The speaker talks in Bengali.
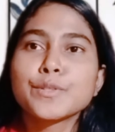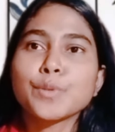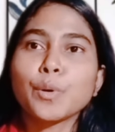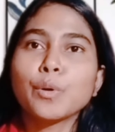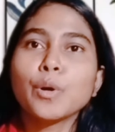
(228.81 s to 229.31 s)

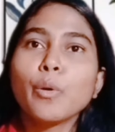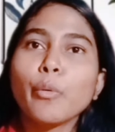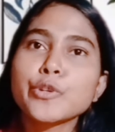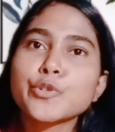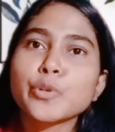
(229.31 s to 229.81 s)
সো
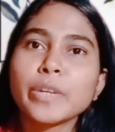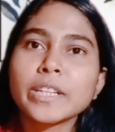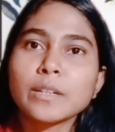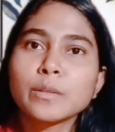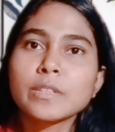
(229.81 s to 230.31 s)
ওই
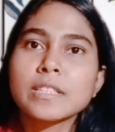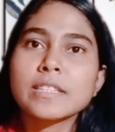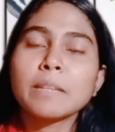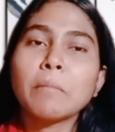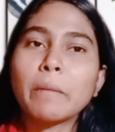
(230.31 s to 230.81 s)
সময়টা
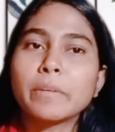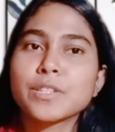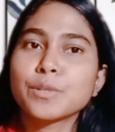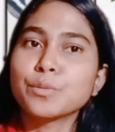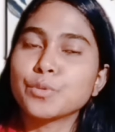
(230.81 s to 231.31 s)
হচ্ছে মা
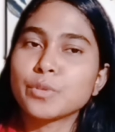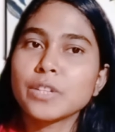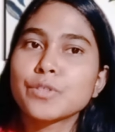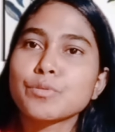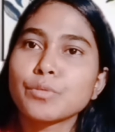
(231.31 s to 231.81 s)
বাচ্চা
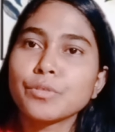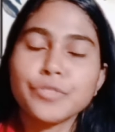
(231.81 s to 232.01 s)
দুজনের জন্য